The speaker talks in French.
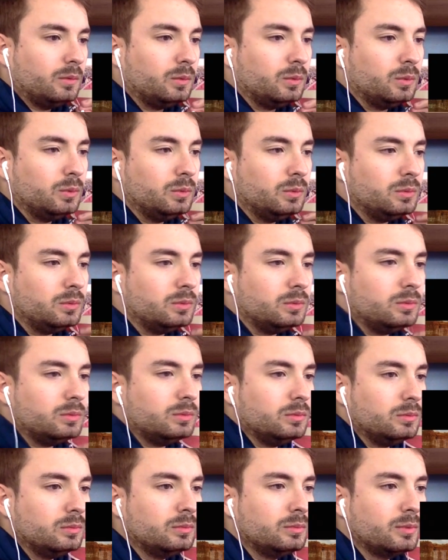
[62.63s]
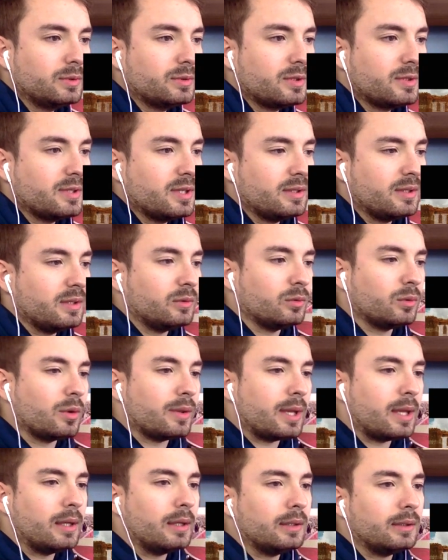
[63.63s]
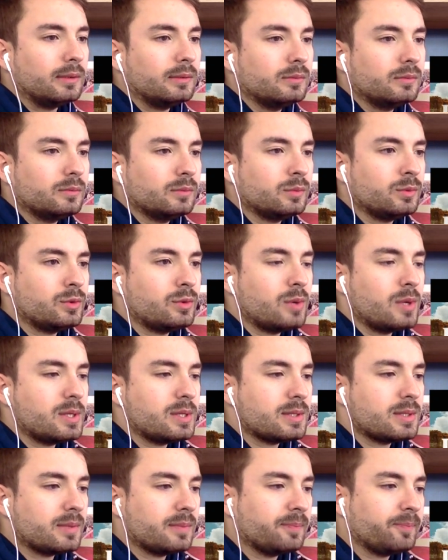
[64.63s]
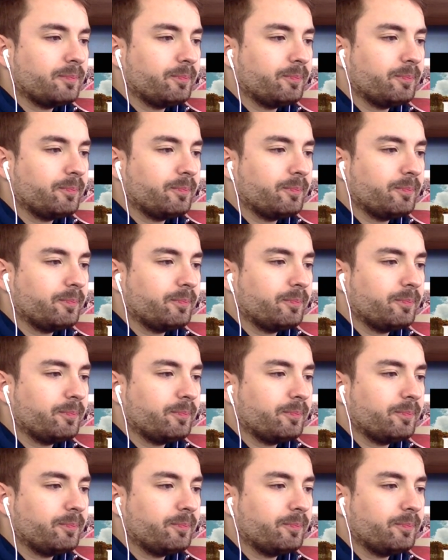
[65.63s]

où est-ce que c'était tourné Aux US